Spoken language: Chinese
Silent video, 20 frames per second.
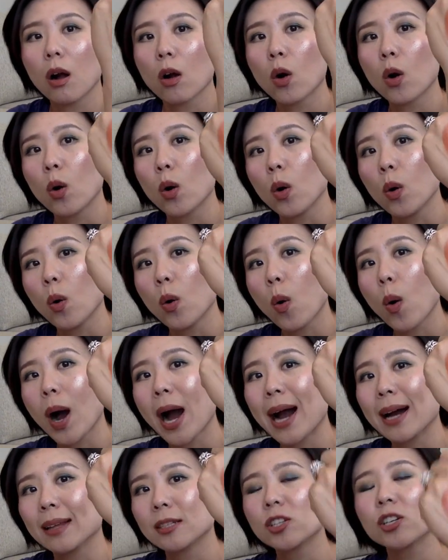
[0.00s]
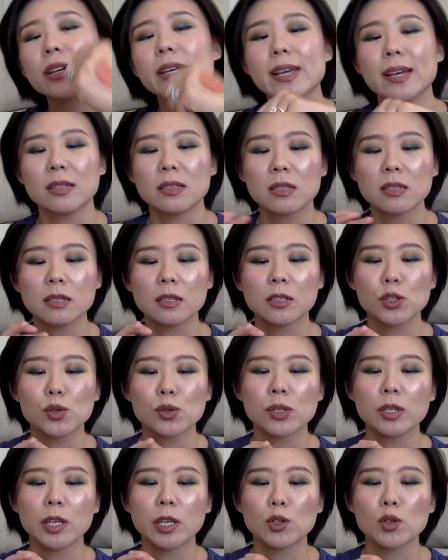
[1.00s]
口红画的这个颜色就
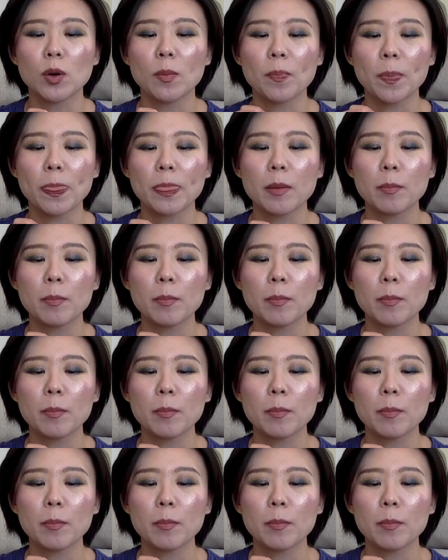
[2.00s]
是那种